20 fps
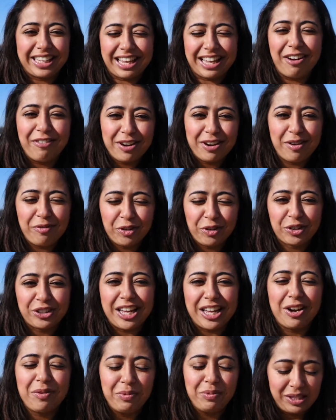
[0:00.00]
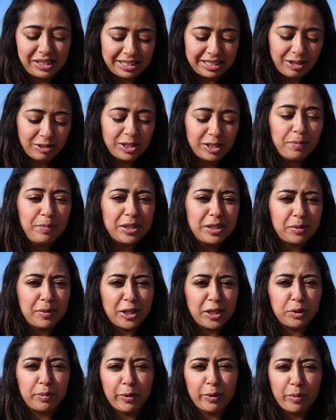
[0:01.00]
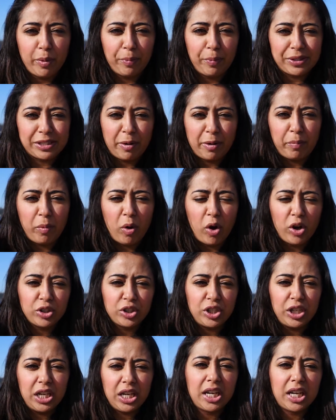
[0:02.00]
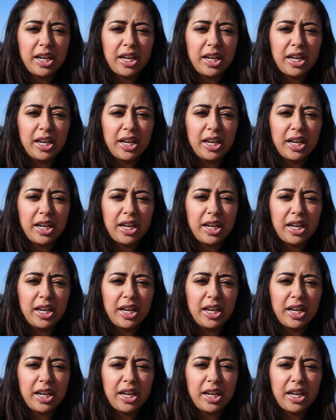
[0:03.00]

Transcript: estava na fronteira, o policial simplesmente pegou meu passaporte,